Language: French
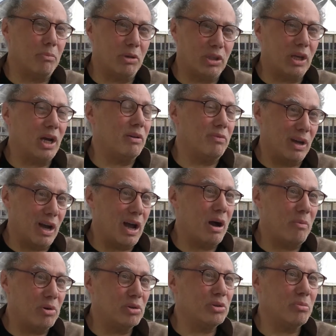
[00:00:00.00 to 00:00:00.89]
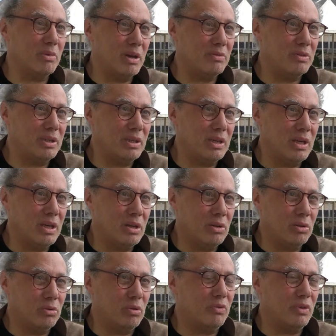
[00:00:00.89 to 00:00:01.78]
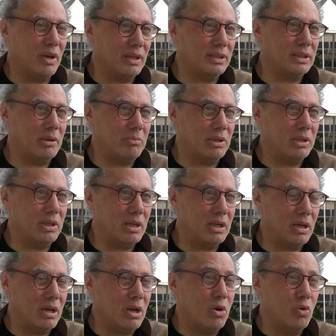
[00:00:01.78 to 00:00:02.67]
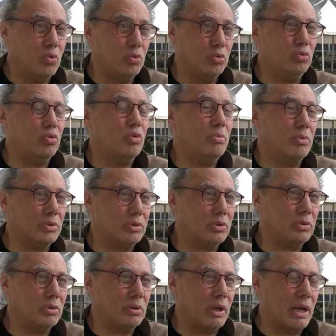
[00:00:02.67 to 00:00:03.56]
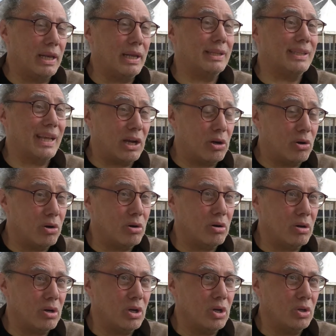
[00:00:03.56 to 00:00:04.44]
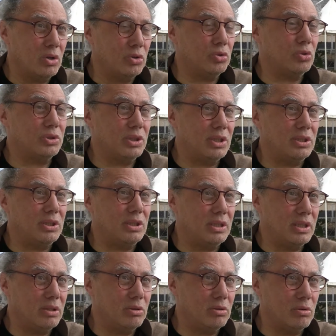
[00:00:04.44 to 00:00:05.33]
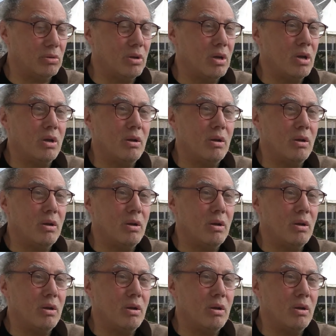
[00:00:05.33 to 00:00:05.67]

m'est arrivé rarement dans ma vie de faire un séminaire où tout le monde a l'air d'accord sur cette idée de